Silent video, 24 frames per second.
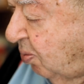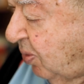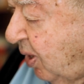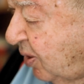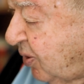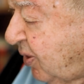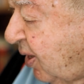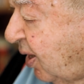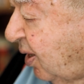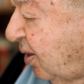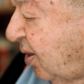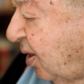a minha
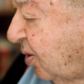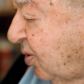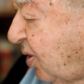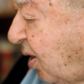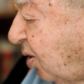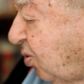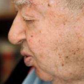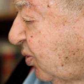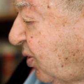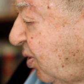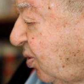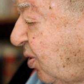terra natal
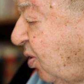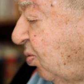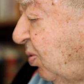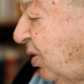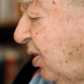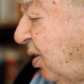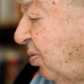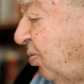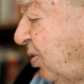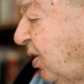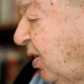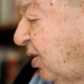não tenho nenhuma
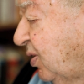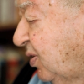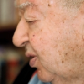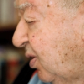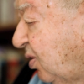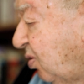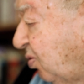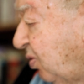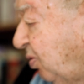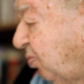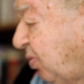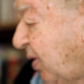lembrança.
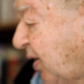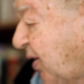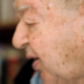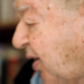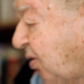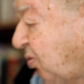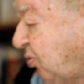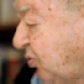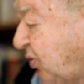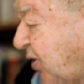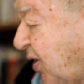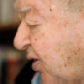Eu vim para cá
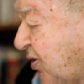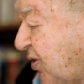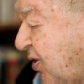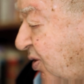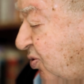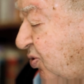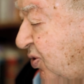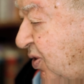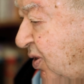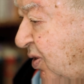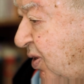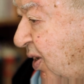com três
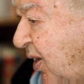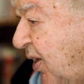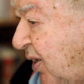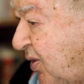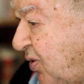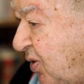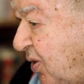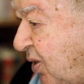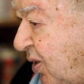anos de idade